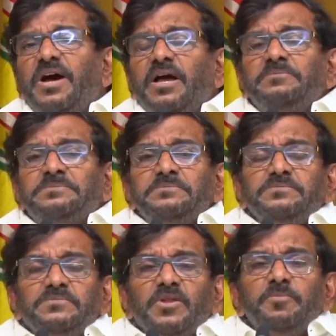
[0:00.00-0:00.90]
నడుమ
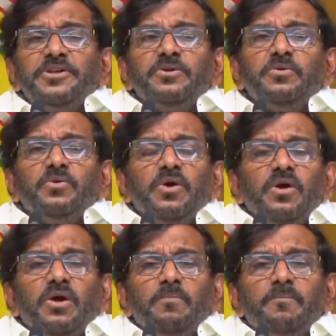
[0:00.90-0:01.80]
మీరు
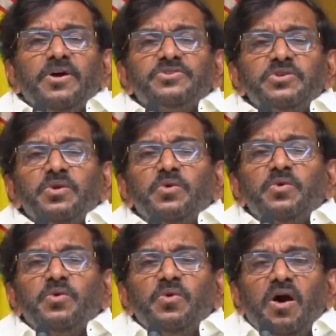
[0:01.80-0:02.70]
బస్సులు
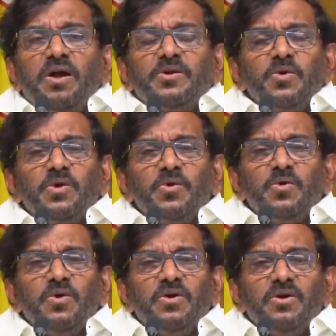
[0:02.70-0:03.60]
ఆటోలు